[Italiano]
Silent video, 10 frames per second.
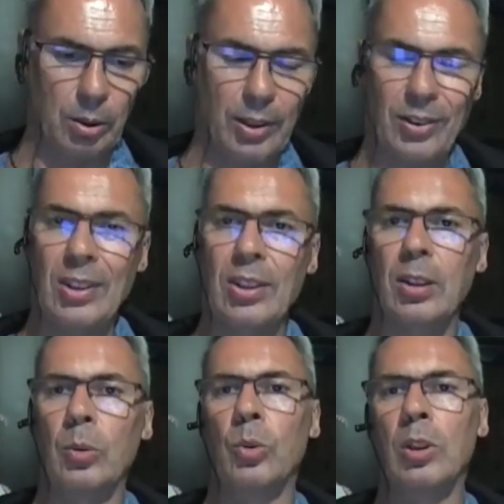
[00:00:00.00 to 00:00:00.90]
esiste
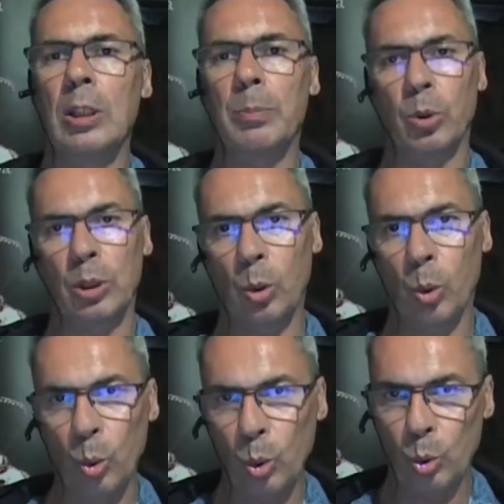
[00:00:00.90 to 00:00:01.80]
un tipo di
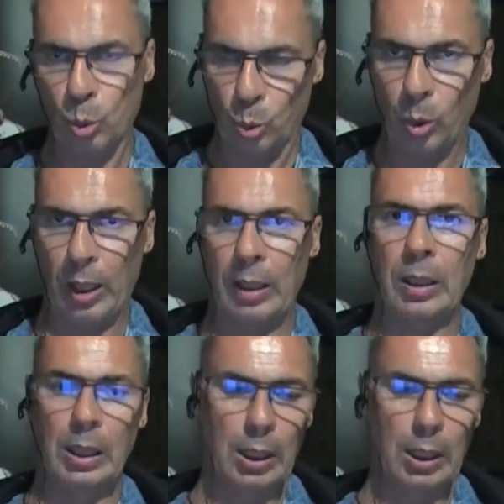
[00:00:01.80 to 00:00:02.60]
cultura